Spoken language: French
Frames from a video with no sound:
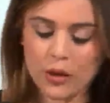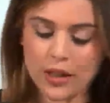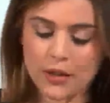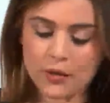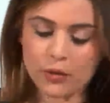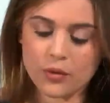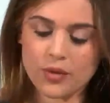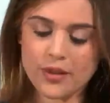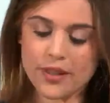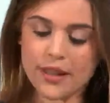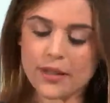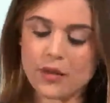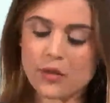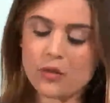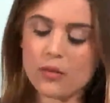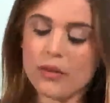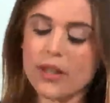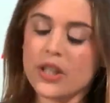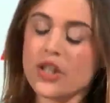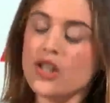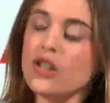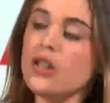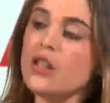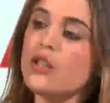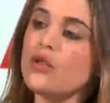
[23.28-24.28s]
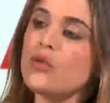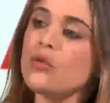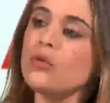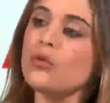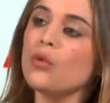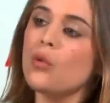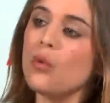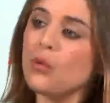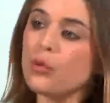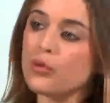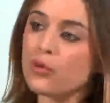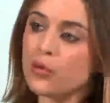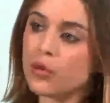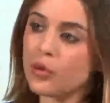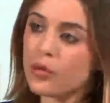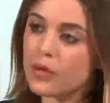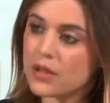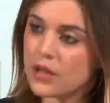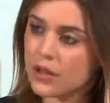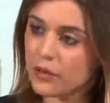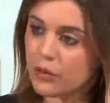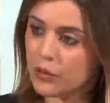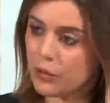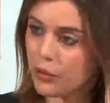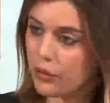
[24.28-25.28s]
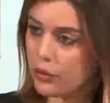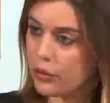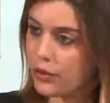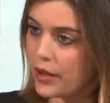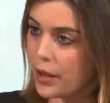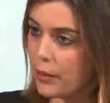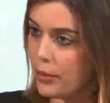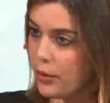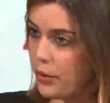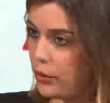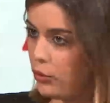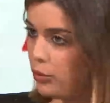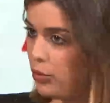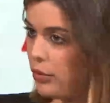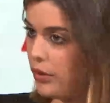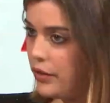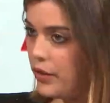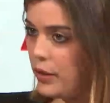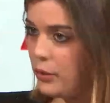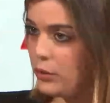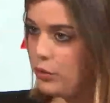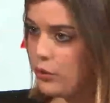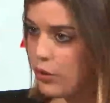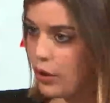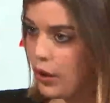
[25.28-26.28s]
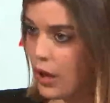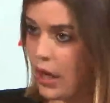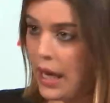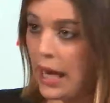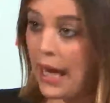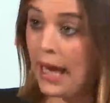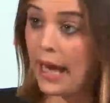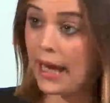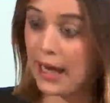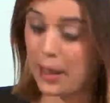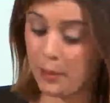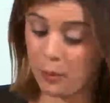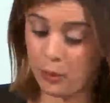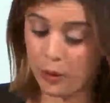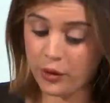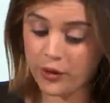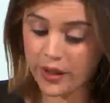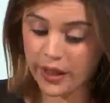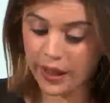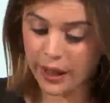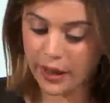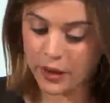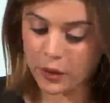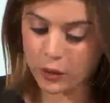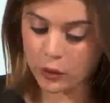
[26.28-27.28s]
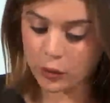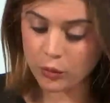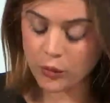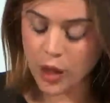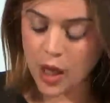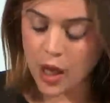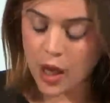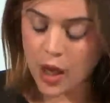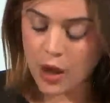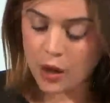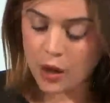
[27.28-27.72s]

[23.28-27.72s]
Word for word: de l'association Les Gilets jaunes constructifs, dont vous mhm. appelez depuis le début euh, à la modération.